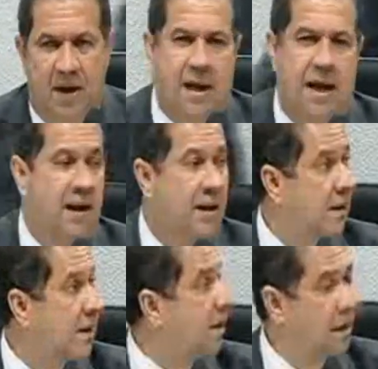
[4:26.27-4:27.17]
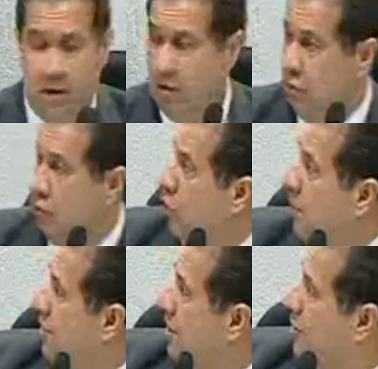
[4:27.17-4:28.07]
na. Tudo
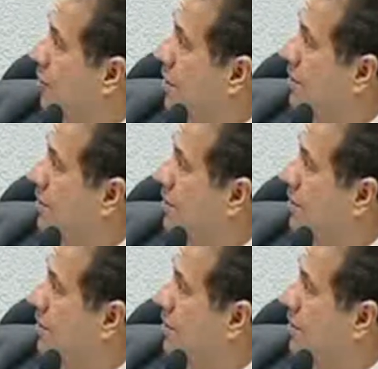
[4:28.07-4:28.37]
bem, senador?